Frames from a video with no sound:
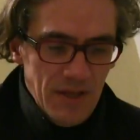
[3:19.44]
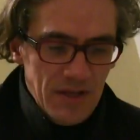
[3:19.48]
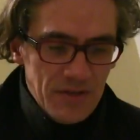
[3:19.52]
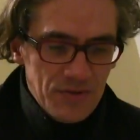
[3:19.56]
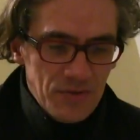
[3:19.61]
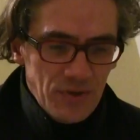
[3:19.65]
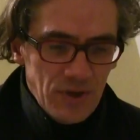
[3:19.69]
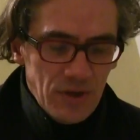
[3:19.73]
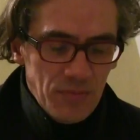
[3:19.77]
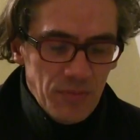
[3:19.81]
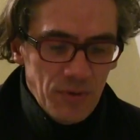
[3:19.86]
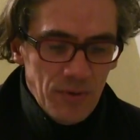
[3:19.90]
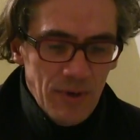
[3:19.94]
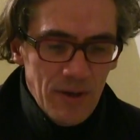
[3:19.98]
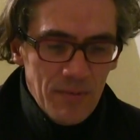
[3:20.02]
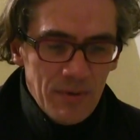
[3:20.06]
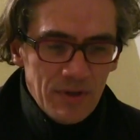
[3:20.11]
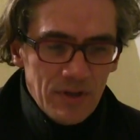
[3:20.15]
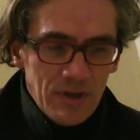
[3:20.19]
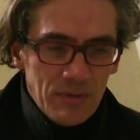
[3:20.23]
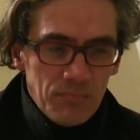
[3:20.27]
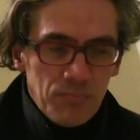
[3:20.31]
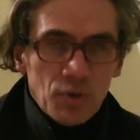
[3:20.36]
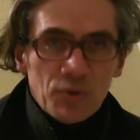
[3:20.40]
Penso che il problema
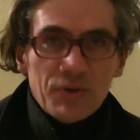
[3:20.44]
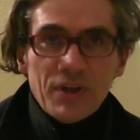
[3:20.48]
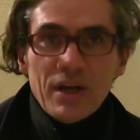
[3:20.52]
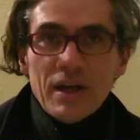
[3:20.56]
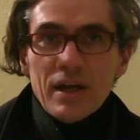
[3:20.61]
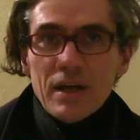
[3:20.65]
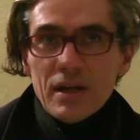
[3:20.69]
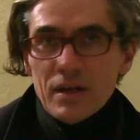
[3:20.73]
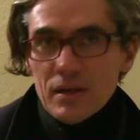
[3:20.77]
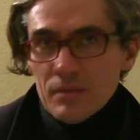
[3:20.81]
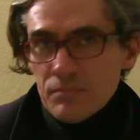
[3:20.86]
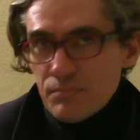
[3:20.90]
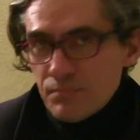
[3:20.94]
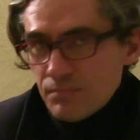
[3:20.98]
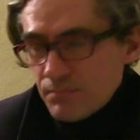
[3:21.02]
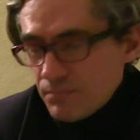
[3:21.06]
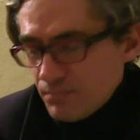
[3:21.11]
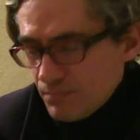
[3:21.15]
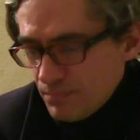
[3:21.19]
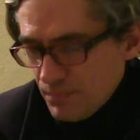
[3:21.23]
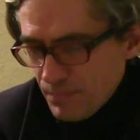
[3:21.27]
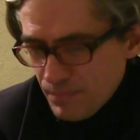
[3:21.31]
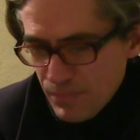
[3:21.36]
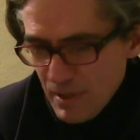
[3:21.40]
del potere,
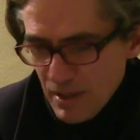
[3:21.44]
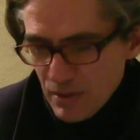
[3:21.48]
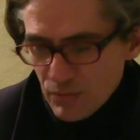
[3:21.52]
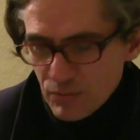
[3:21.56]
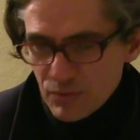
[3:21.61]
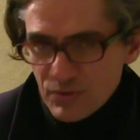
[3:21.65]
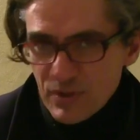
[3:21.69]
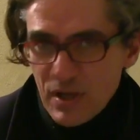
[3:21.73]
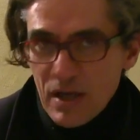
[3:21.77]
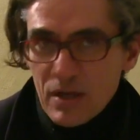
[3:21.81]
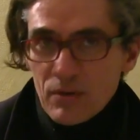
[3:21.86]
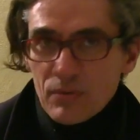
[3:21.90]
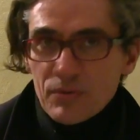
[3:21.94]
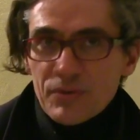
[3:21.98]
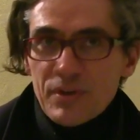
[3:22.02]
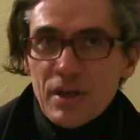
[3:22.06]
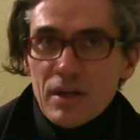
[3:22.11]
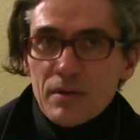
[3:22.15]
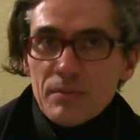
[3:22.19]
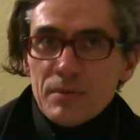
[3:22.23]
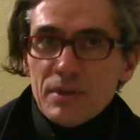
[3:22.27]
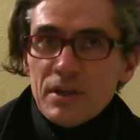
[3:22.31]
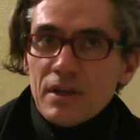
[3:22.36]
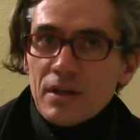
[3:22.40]
per usare un
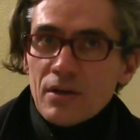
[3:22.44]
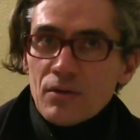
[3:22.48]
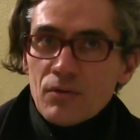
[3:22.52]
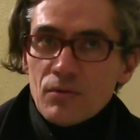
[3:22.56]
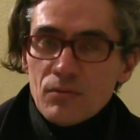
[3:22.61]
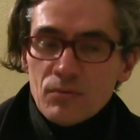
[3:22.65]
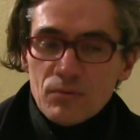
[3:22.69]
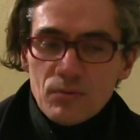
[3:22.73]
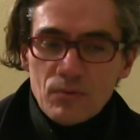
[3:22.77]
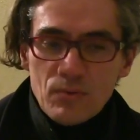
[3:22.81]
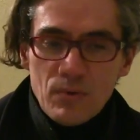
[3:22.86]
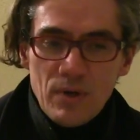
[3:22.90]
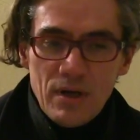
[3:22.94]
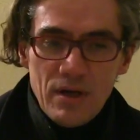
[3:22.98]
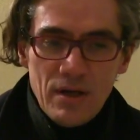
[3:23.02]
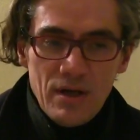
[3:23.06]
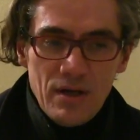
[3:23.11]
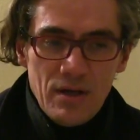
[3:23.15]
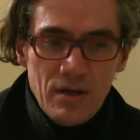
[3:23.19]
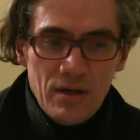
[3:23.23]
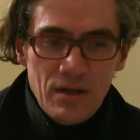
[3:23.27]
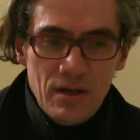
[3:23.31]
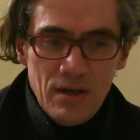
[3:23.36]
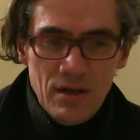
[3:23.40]
termine che
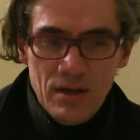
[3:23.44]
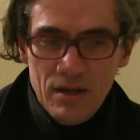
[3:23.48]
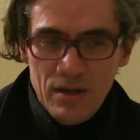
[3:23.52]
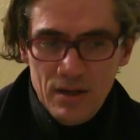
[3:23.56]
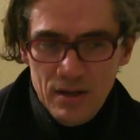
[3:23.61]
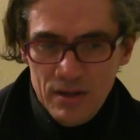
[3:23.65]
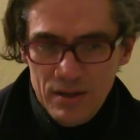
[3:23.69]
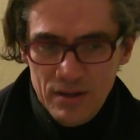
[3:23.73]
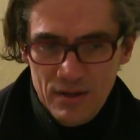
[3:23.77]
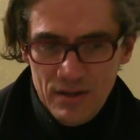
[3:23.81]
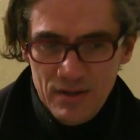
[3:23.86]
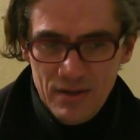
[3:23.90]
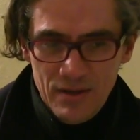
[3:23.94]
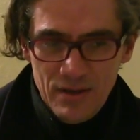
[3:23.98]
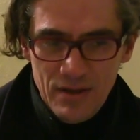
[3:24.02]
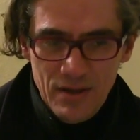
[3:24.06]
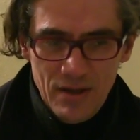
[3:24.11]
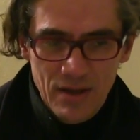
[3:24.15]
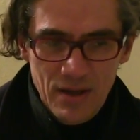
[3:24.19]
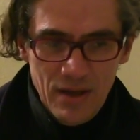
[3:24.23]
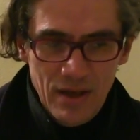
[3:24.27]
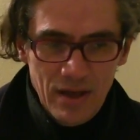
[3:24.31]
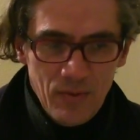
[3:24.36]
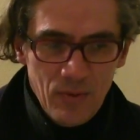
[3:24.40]
comunque
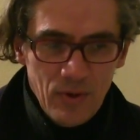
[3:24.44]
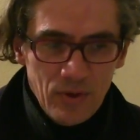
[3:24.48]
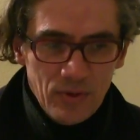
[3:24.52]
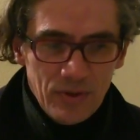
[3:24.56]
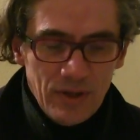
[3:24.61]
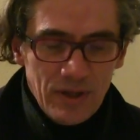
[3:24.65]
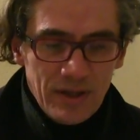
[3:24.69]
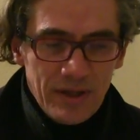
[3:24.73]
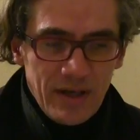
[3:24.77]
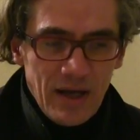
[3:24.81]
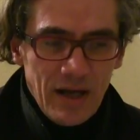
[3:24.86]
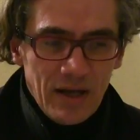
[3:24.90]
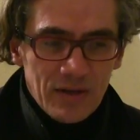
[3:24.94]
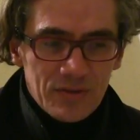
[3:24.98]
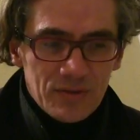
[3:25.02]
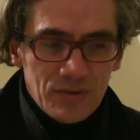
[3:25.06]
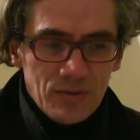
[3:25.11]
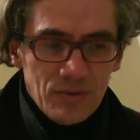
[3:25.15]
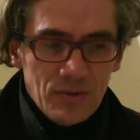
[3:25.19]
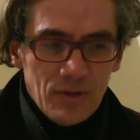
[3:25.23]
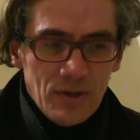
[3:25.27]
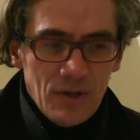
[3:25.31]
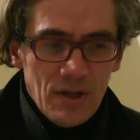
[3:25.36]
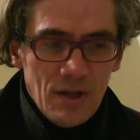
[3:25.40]
è quello del
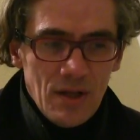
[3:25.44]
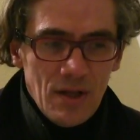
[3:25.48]
caso,